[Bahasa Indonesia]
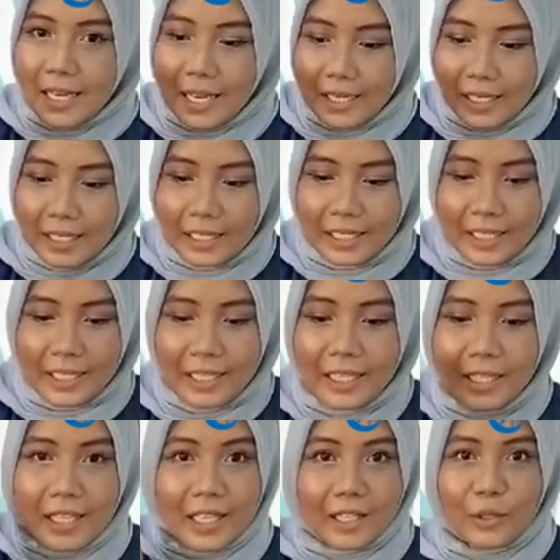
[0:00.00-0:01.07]
dan ini
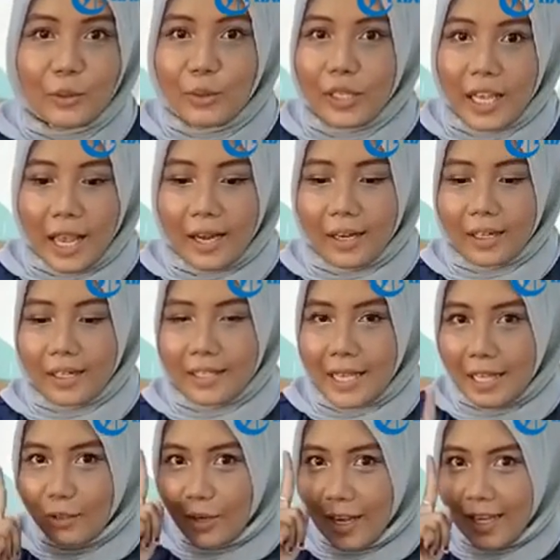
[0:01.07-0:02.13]
daging durian.
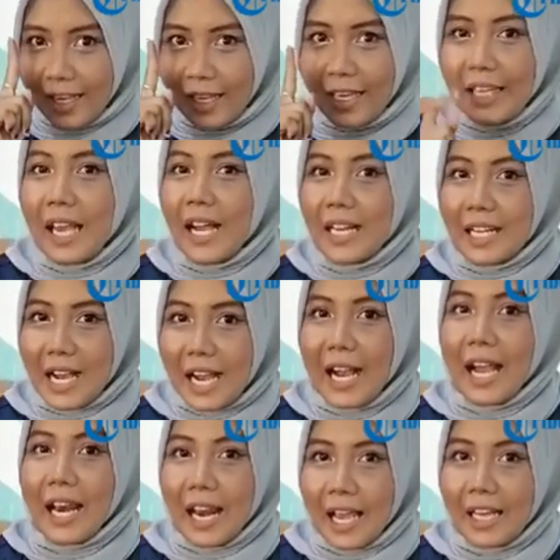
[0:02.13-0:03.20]
Satu lagi yang
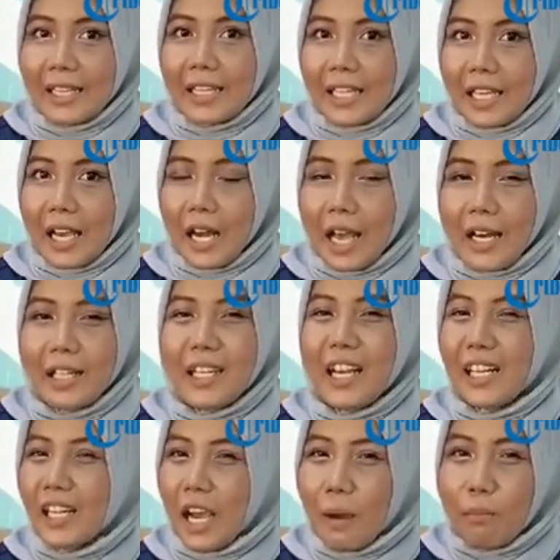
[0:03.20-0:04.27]
nggak kalah ketinggalan
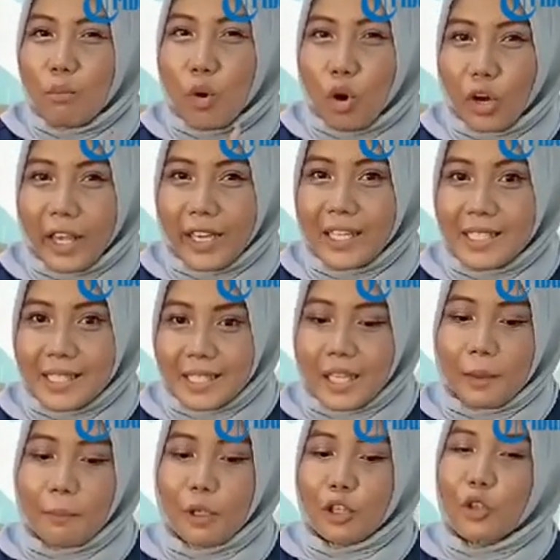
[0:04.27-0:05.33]
dan nggak boleh di
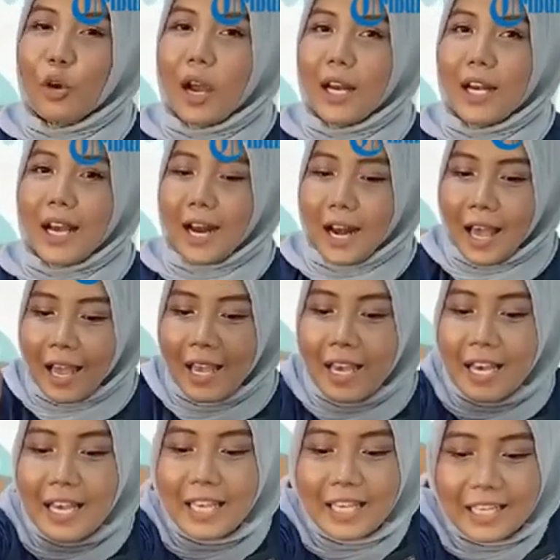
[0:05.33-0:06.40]
skip itu adalah
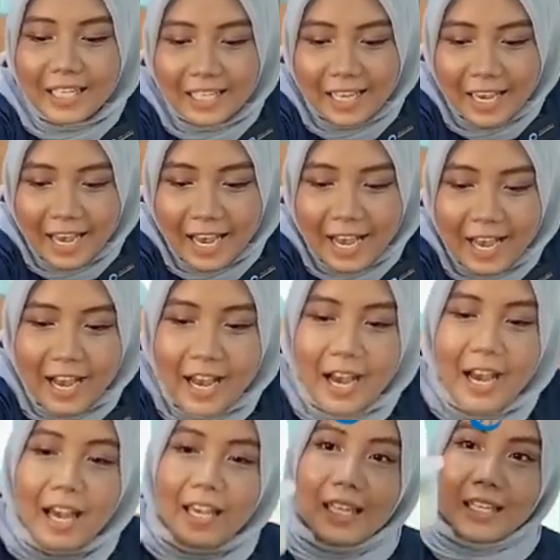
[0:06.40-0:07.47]
ini dia,
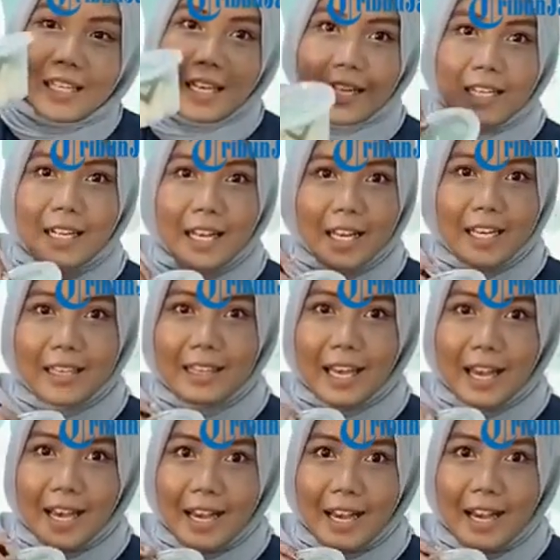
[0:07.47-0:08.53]
ini adalah
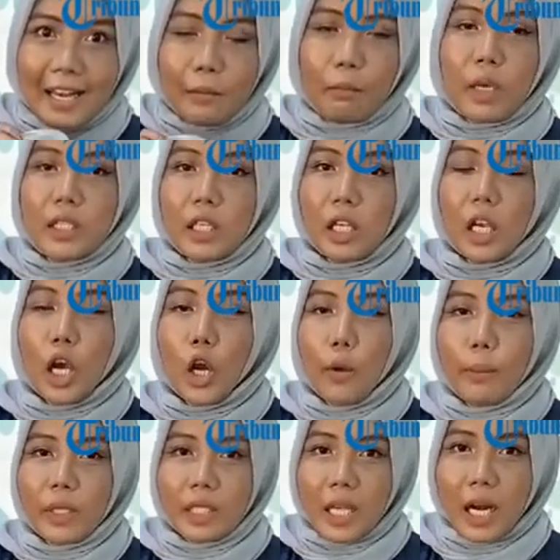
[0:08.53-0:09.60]
ketan. Biasanya
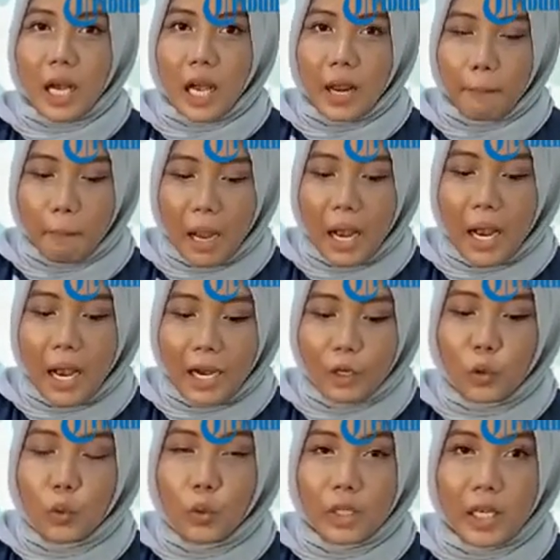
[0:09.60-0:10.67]
kalau misalkan makan
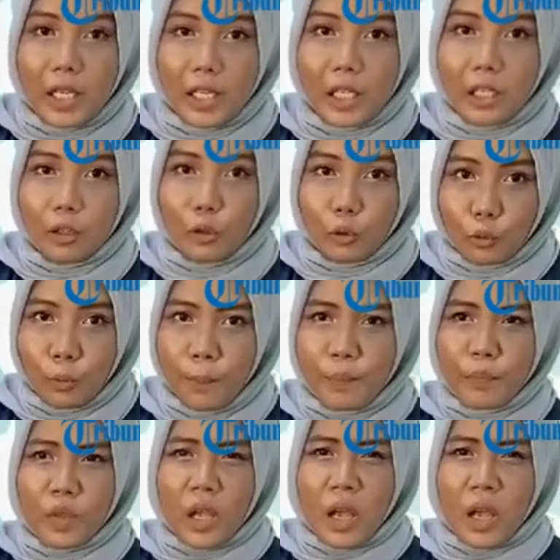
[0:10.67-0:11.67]
durian itu